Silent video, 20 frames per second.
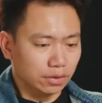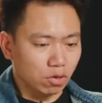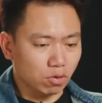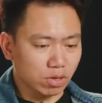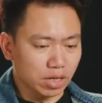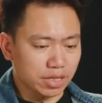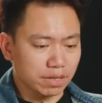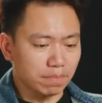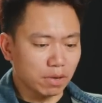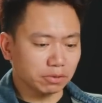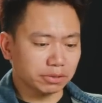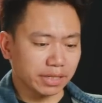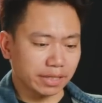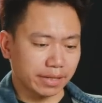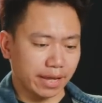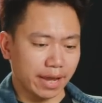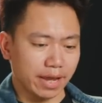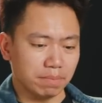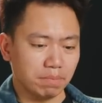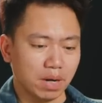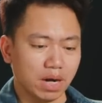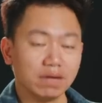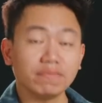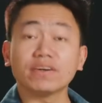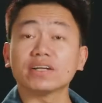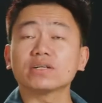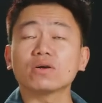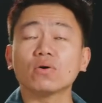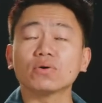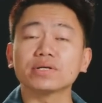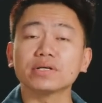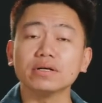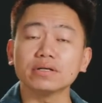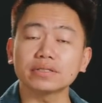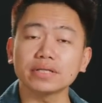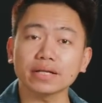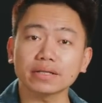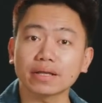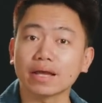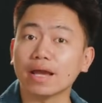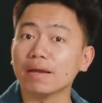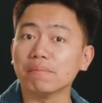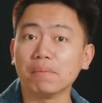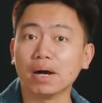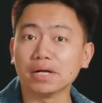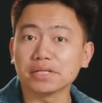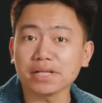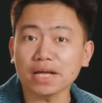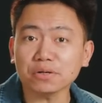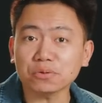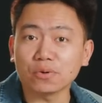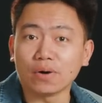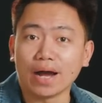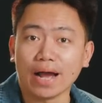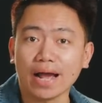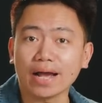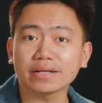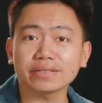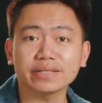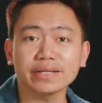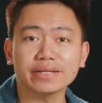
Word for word: cũng là những mẫu xe thế hệ mới với ngôn ngữ thiết kế mới nhất của hãng.